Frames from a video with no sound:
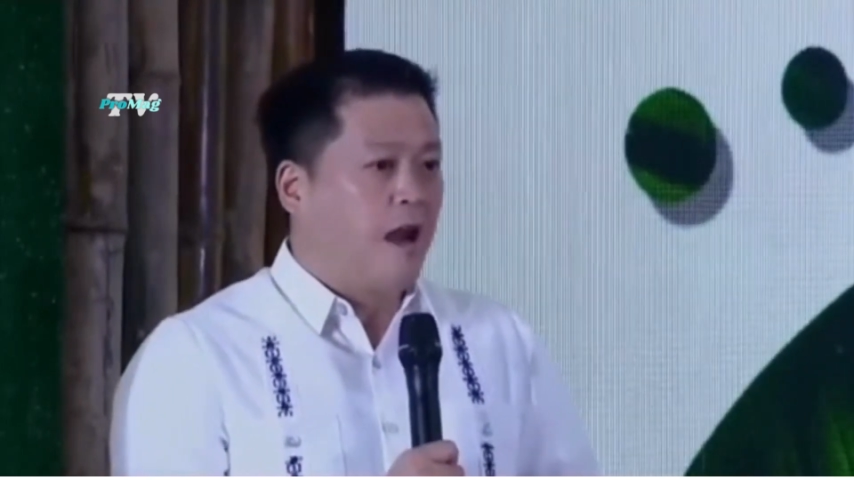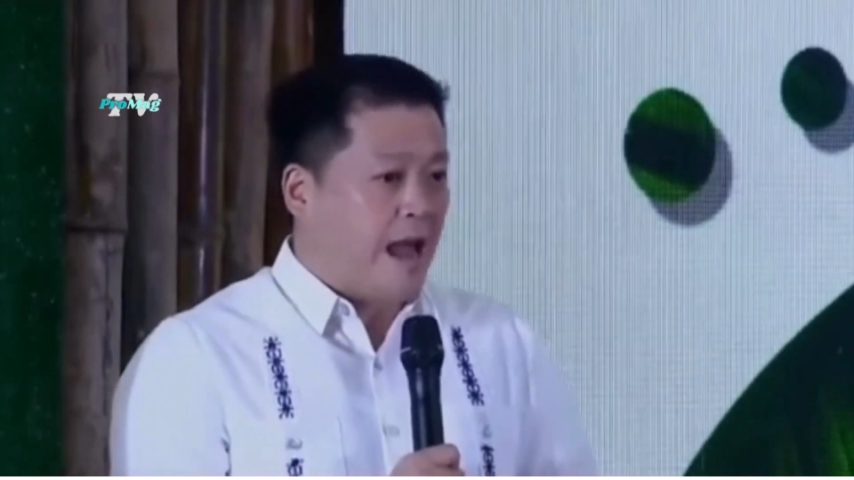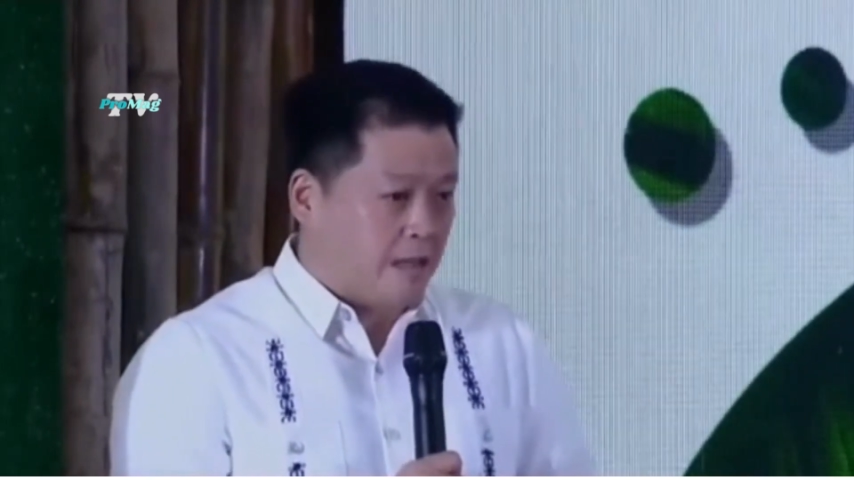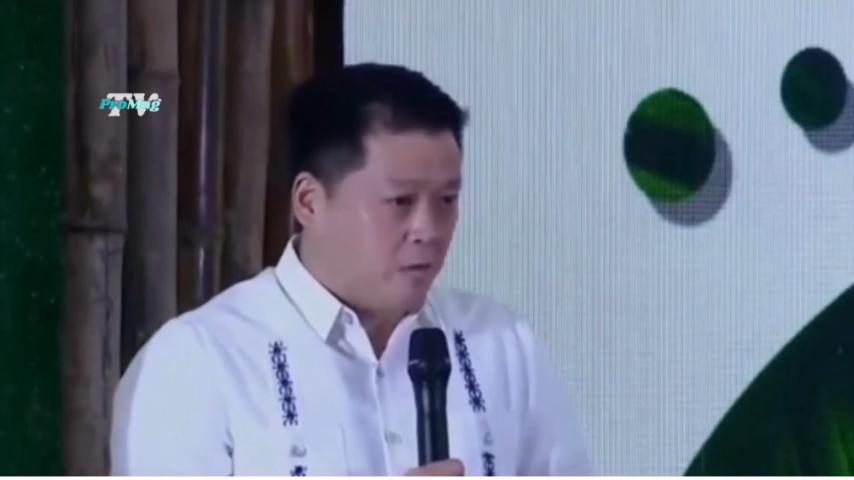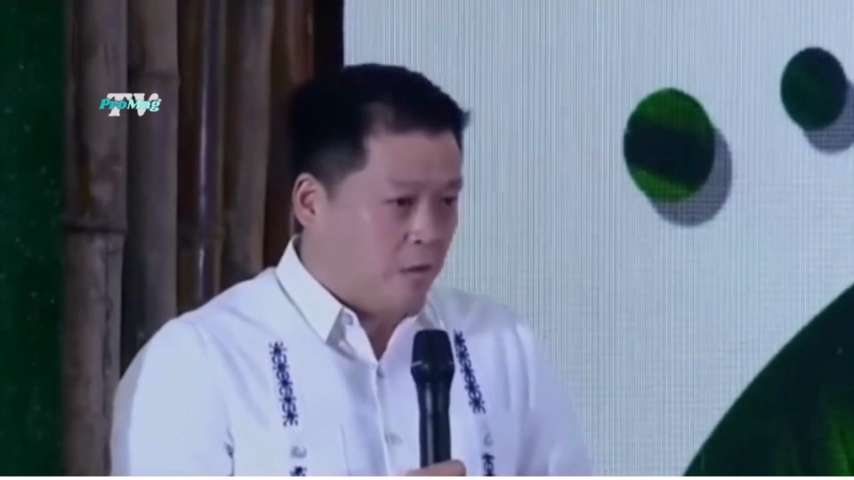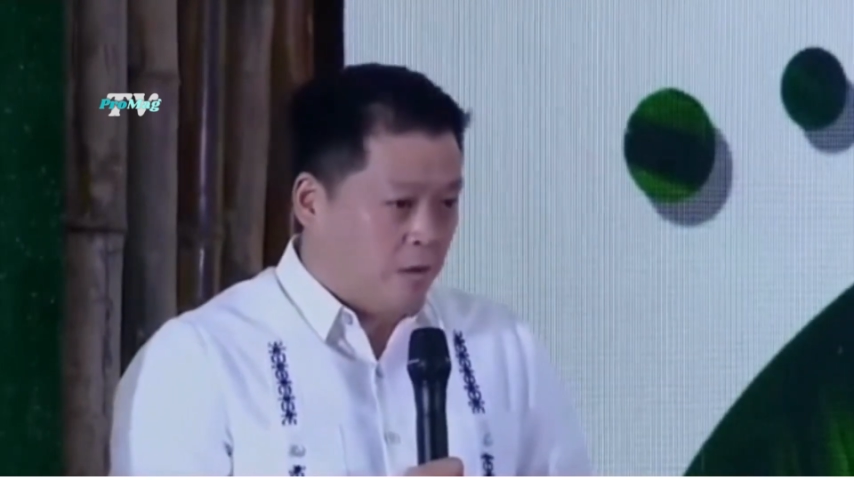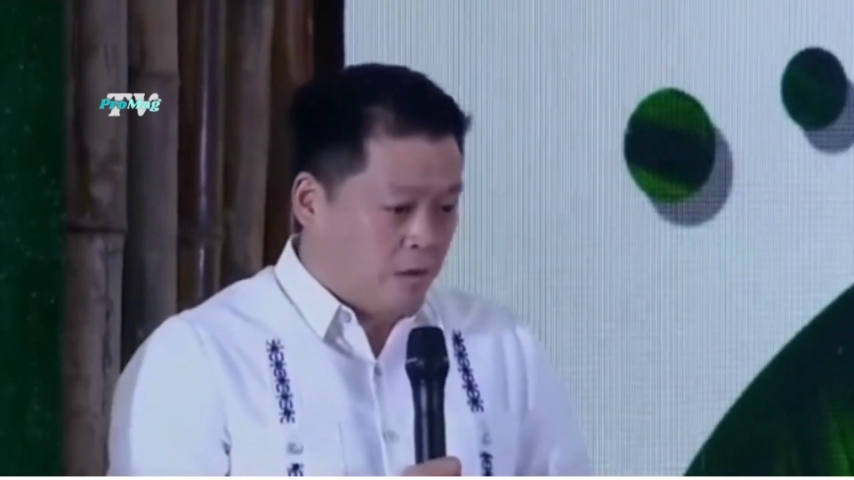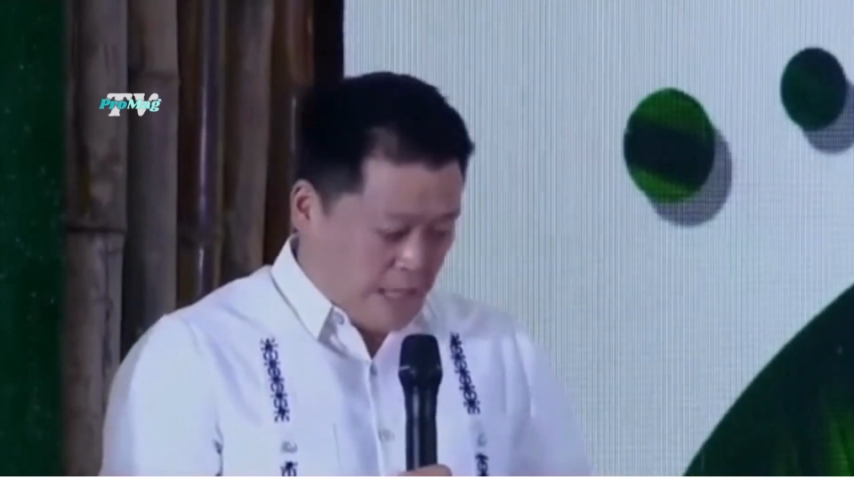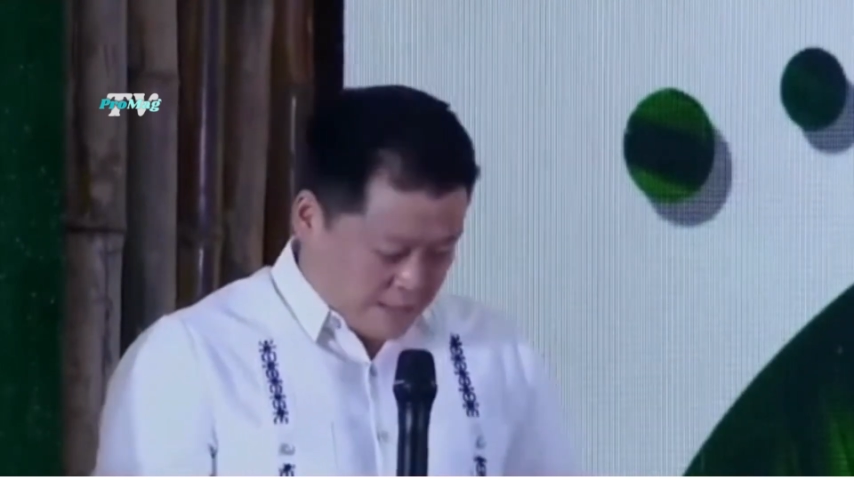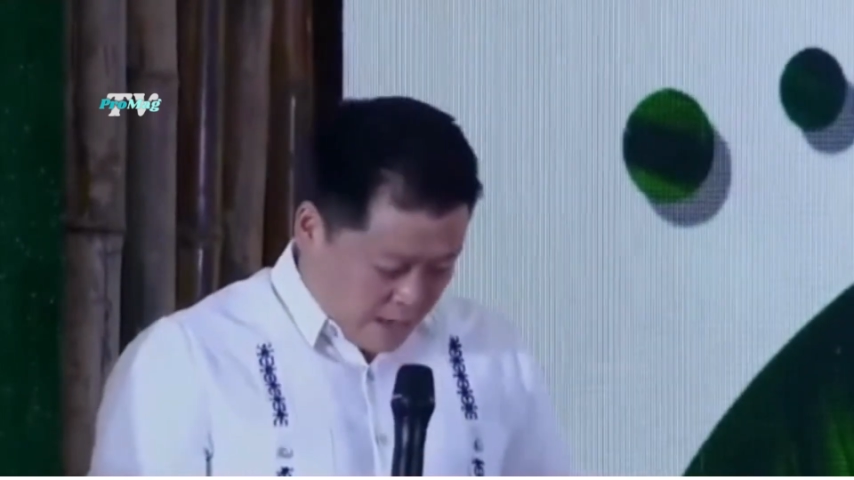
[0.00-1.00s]
grant
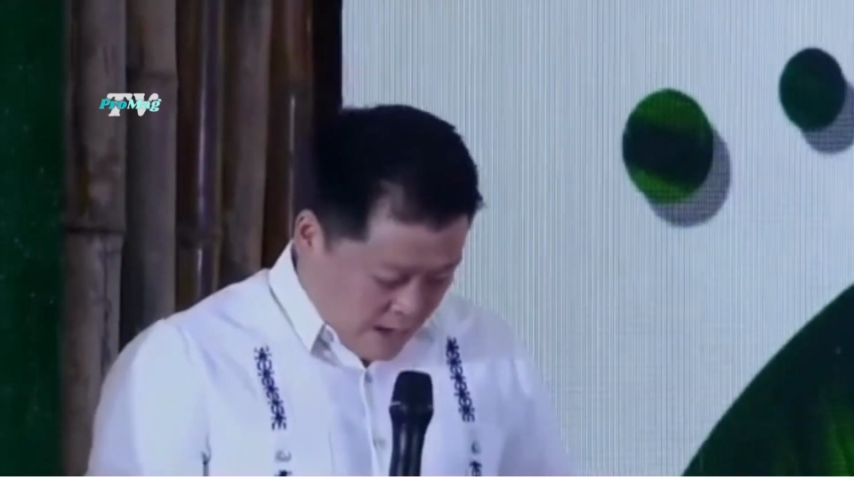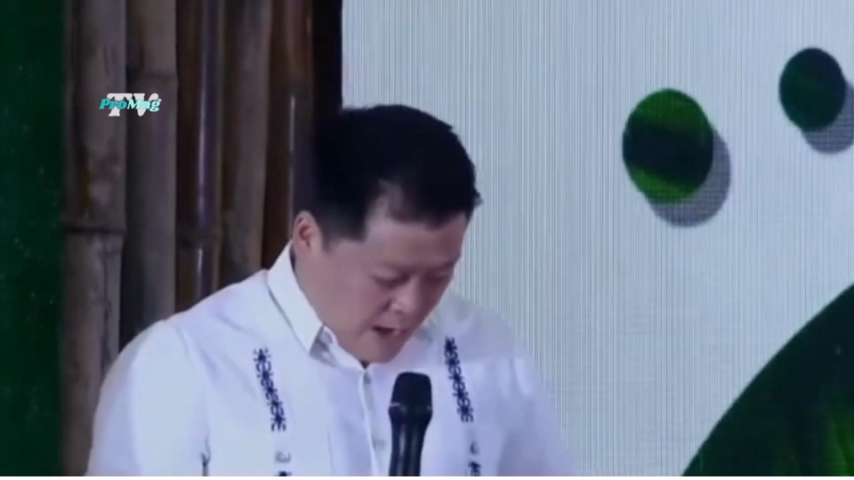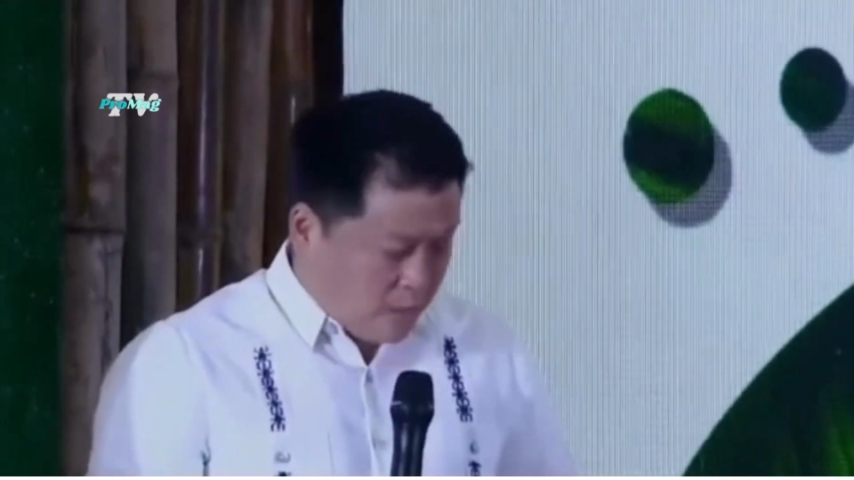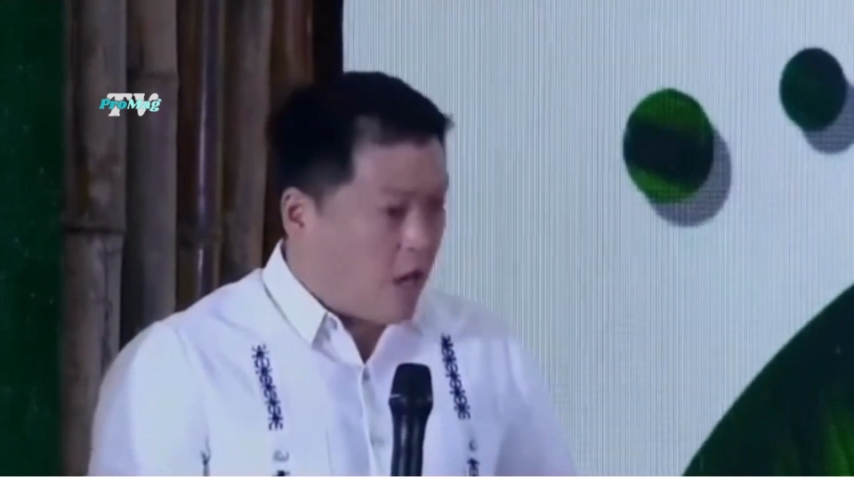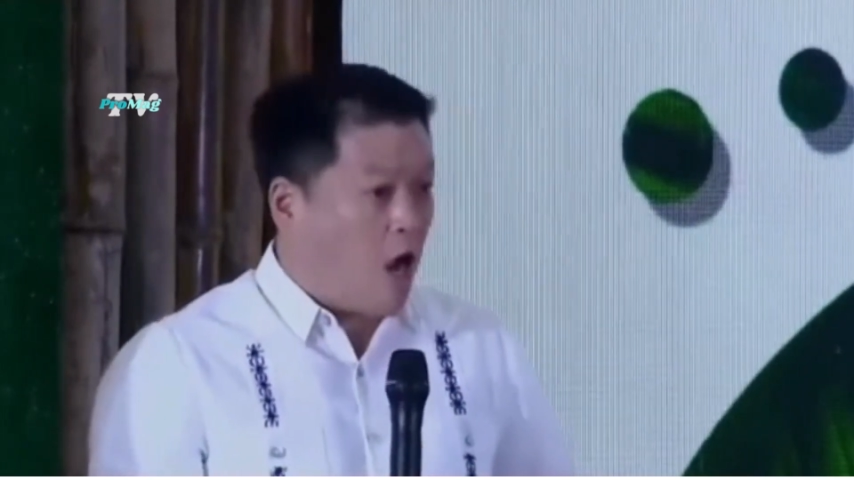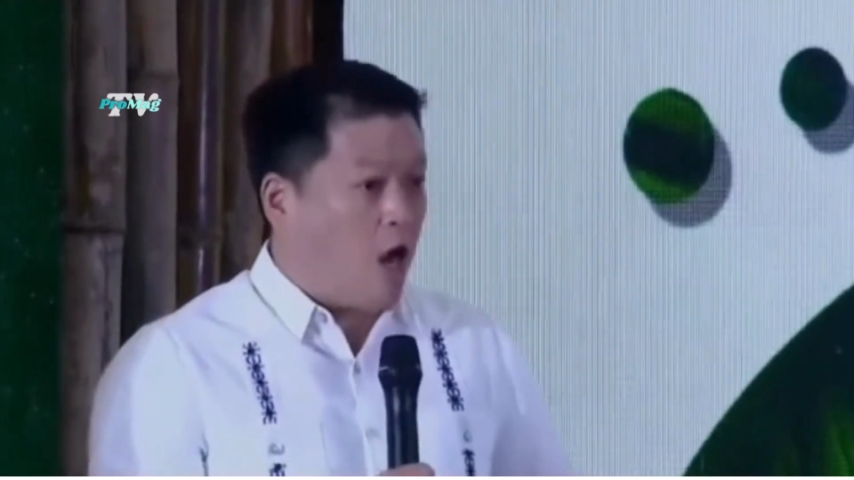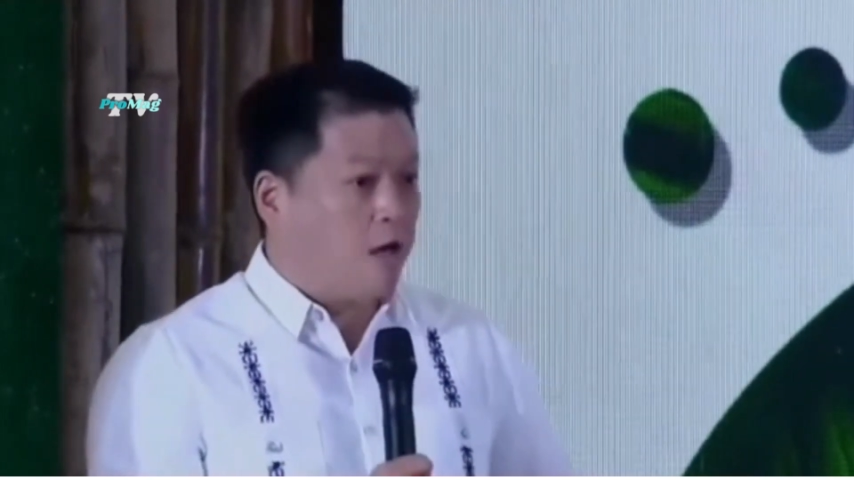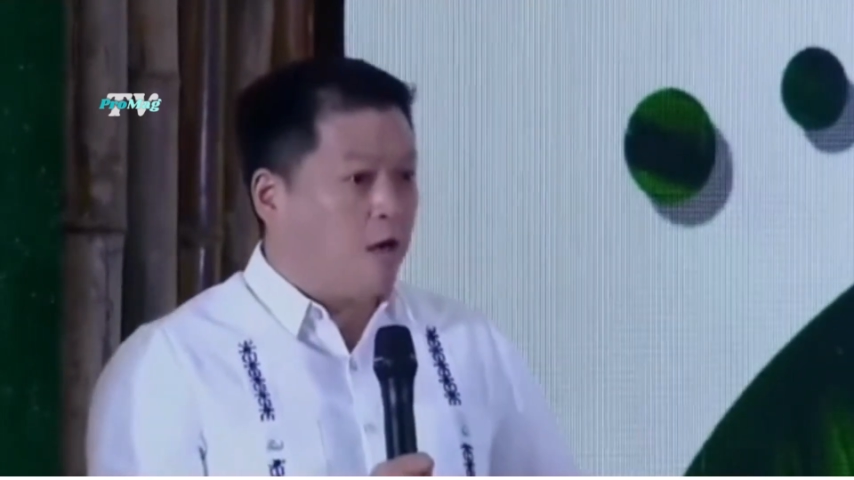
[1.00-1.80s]
that's around